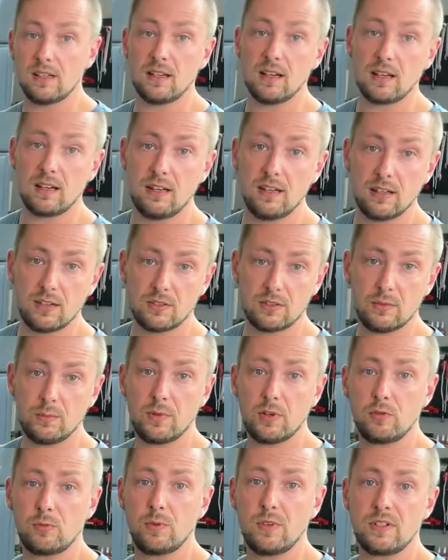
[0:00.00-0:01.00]
Lackierer zum
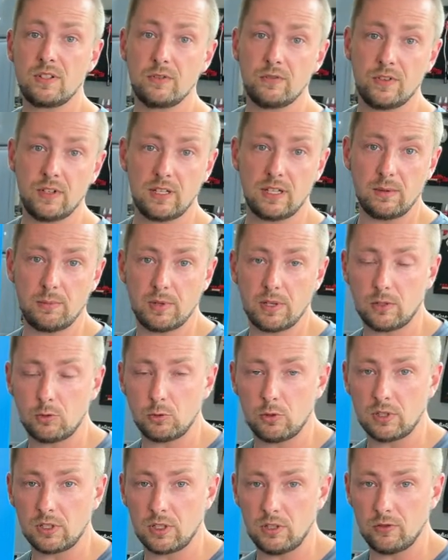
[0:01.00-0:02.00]
Beispiel zu viel
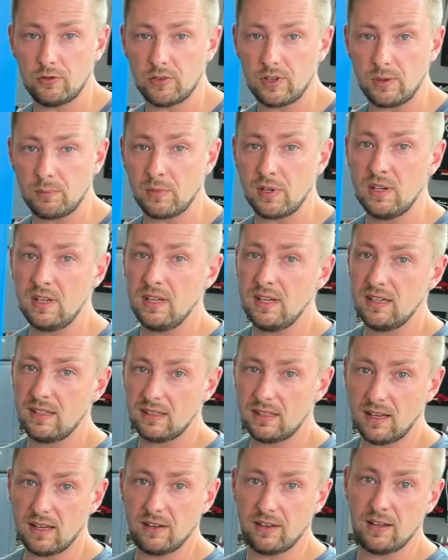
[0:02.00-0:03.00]
Temperatur drauf gibt.
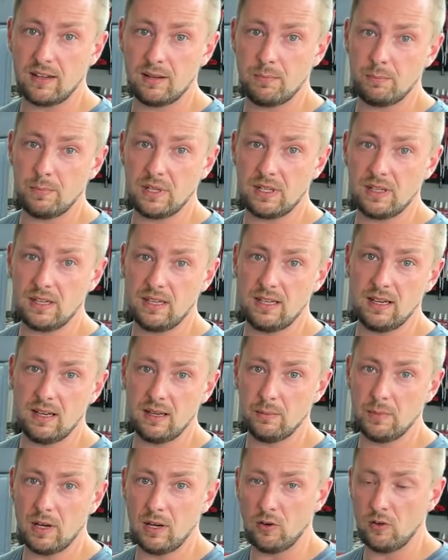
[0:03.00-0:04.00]
Daher bitte hier
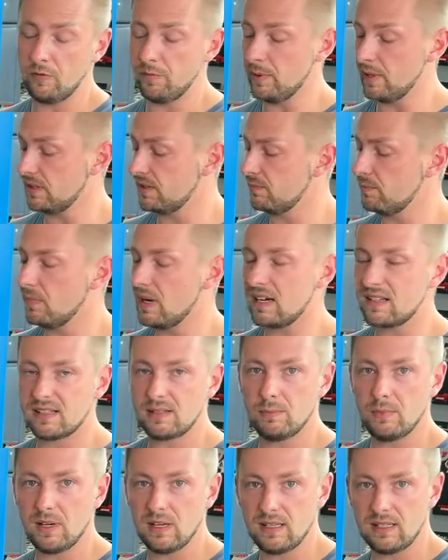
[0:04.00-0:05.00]
immer aufpassen,
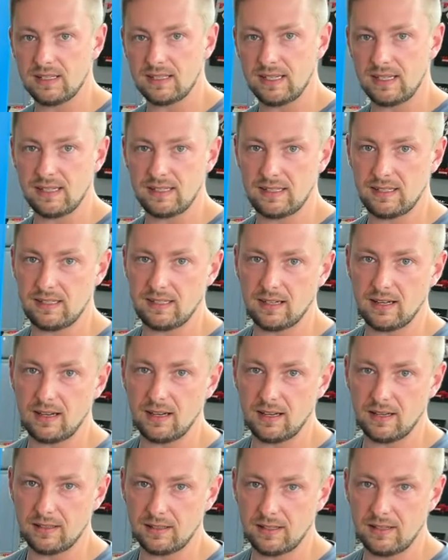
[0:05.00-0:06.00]
maximal 60
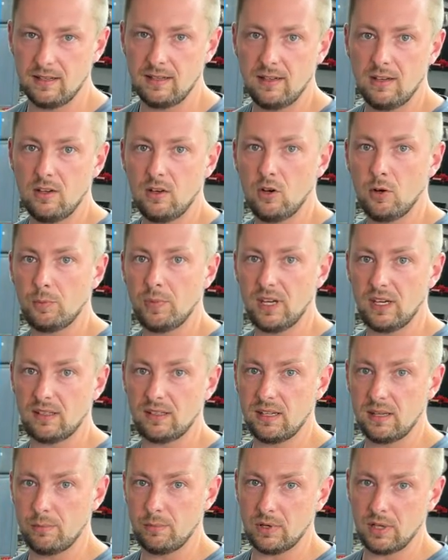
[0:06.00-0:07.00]
Grad
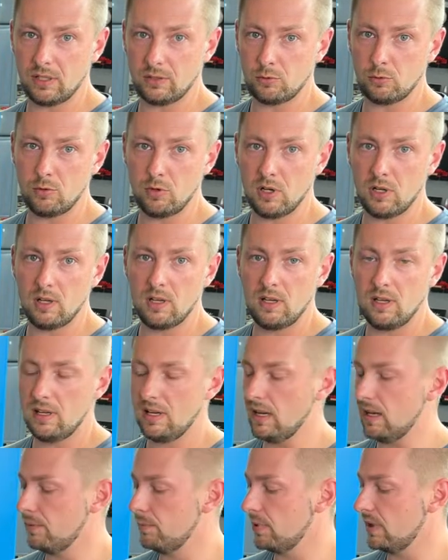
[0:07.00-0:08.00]
Objekttemperatur
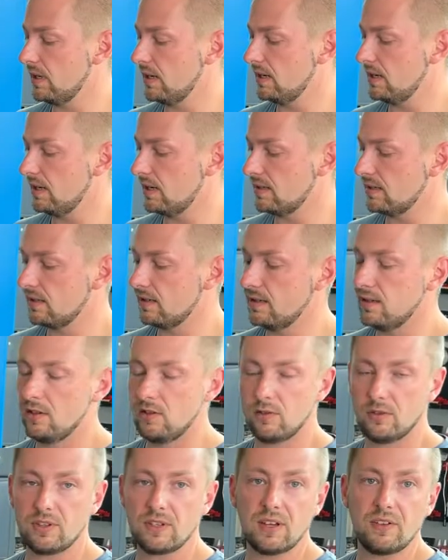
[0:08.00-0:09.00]
anbringen lassen
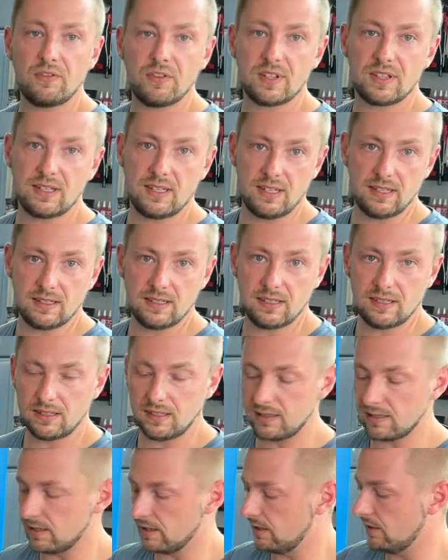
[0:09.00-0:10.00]
und dann verziehe sich
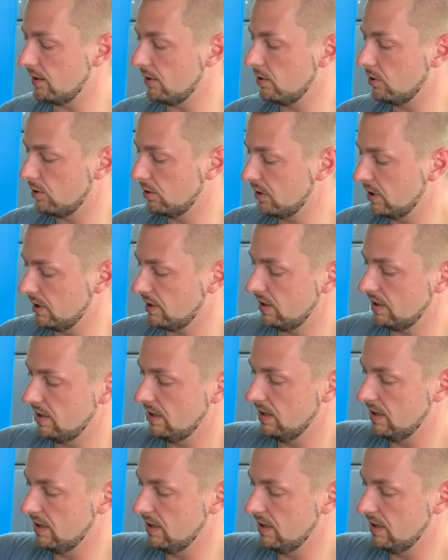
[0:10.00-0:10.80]
die Teile auch nicht.